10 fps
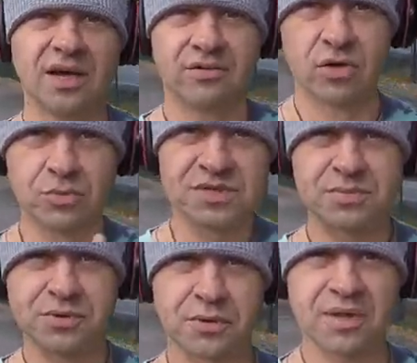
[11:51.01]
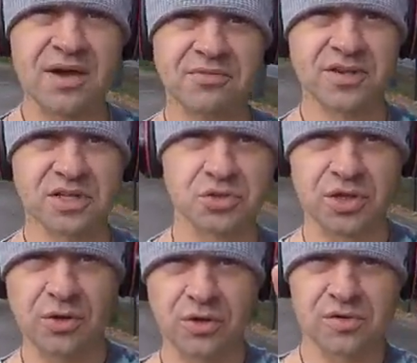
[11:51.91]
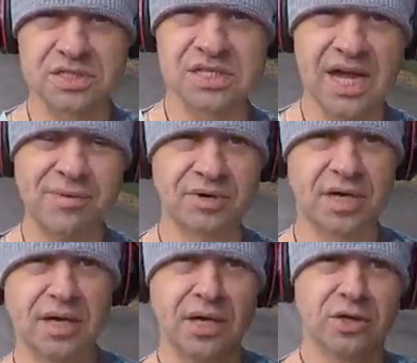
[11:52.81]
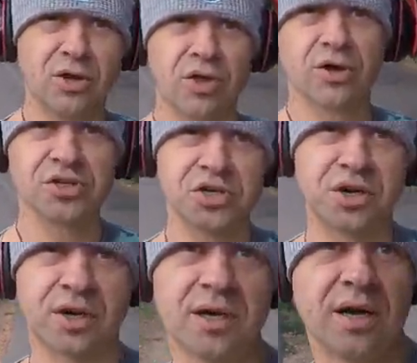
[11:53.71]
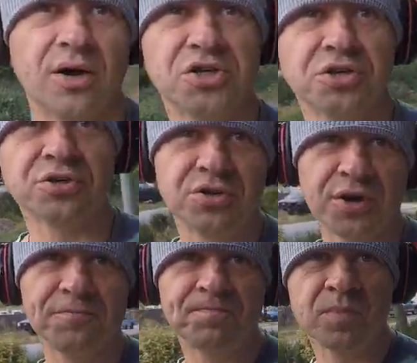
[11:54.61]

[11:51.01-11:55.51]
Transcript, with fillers: В группе за Бугром Лайв выложу такой вот сетап, но он очень, э, очень крутой.